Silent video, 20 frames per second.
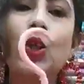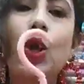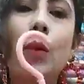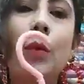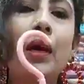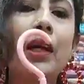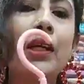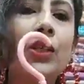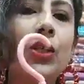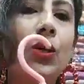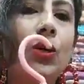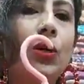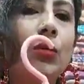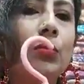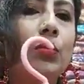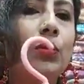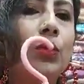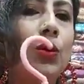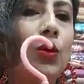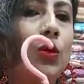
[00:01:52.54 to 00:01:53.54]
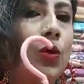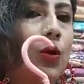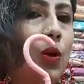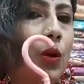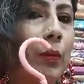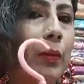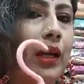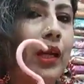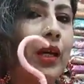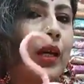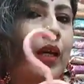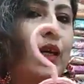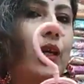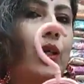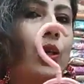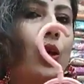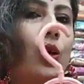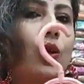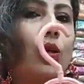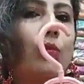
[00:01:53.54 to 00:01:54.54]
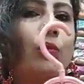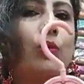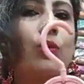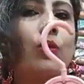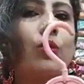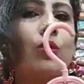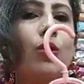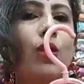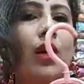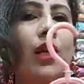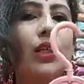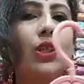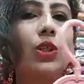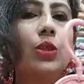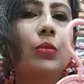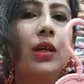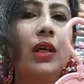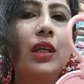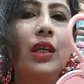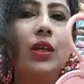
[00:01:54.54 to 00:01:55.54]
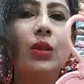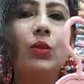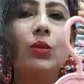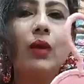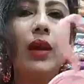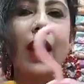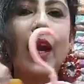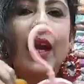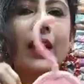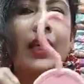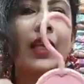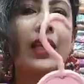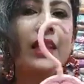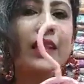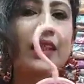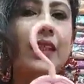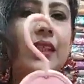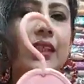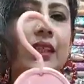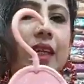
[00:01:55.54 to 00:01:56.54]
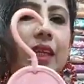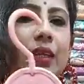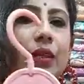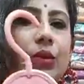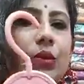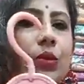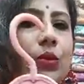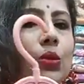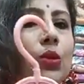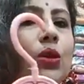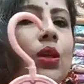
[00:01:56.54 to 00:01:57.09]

সবাই যখন বুক করবে তখন বুক করার সময় কিন্তু একটা জিনিস একটু